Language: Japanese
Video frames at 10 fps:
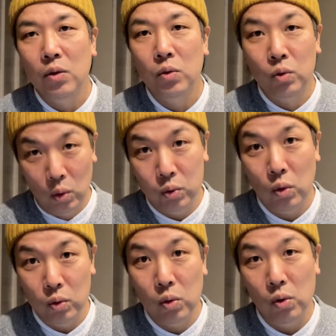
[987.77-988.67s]
そう
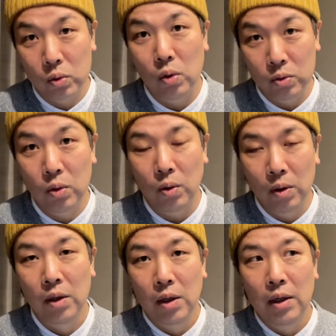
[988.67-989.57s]
そうそうそうそう
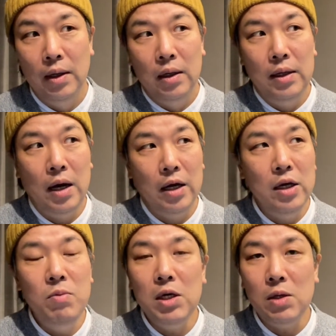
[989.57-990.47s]
だから
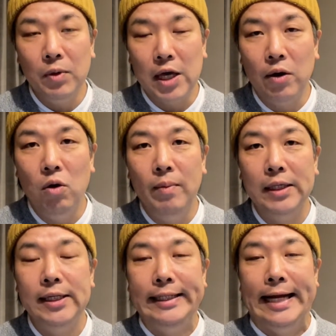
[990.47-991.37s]
いびきも結構
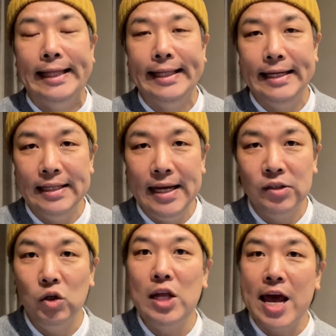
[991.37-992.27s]
マシになっていて
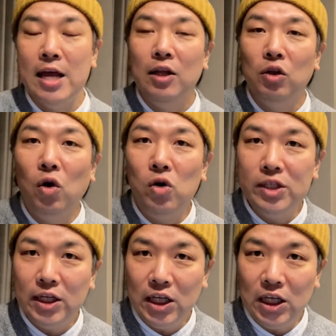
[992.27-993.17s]
そして同
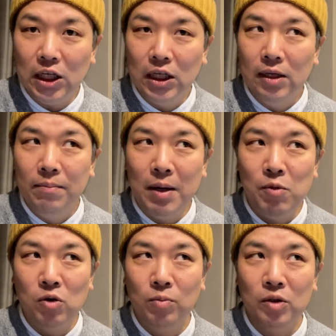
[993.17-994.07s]
時に、まあ、
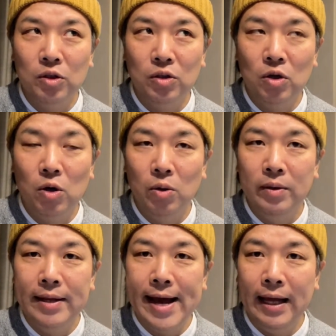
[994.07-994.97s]
僕もずっと
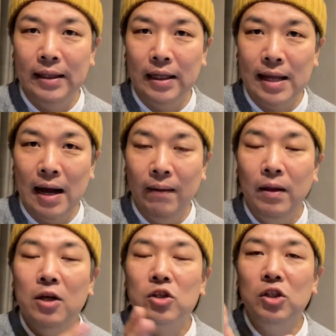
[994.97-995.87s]
悩んでた
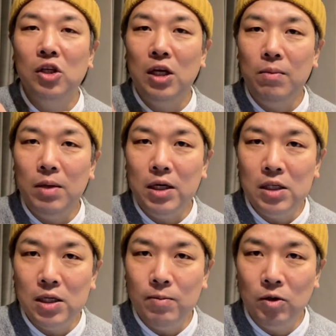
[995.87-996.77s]
睡
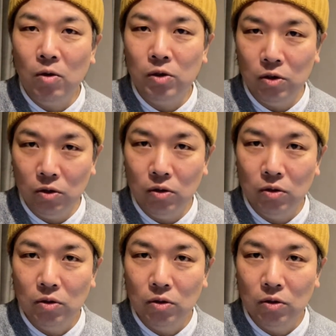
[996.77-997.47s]
眠時無呼吸